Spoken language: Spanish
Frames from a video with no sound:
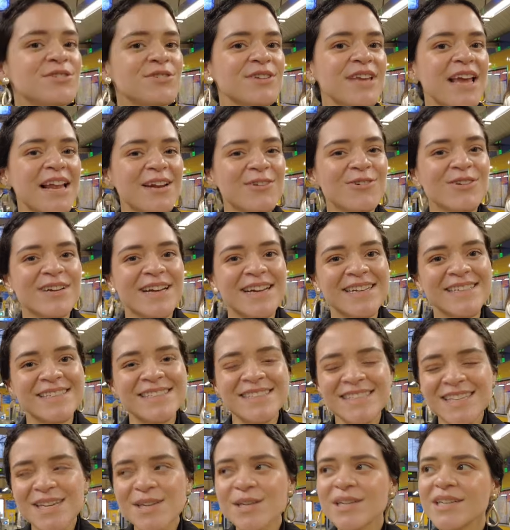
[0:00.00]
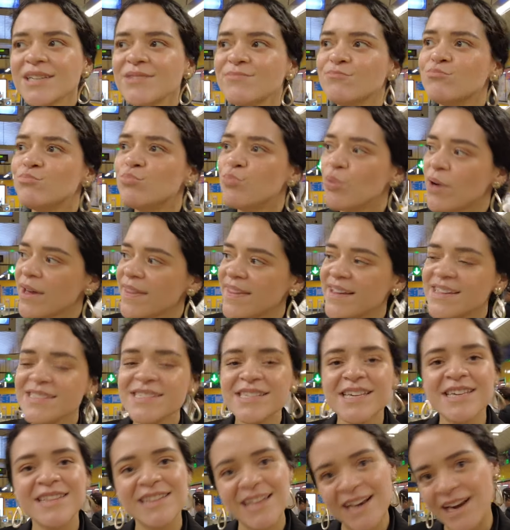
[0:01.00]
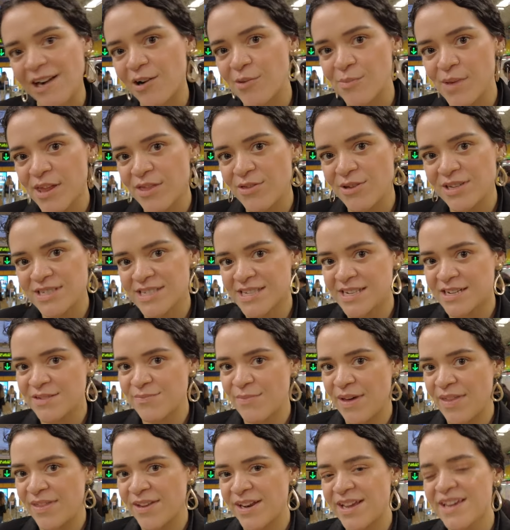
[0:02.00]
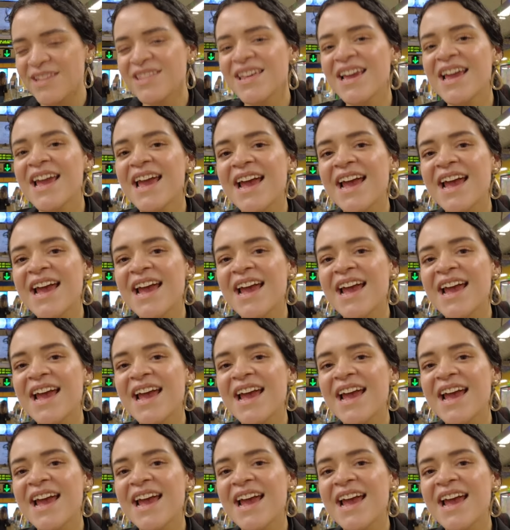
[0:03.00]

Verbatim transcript: 8 y algo que sí puedes y te recomiendo hacer en Madrid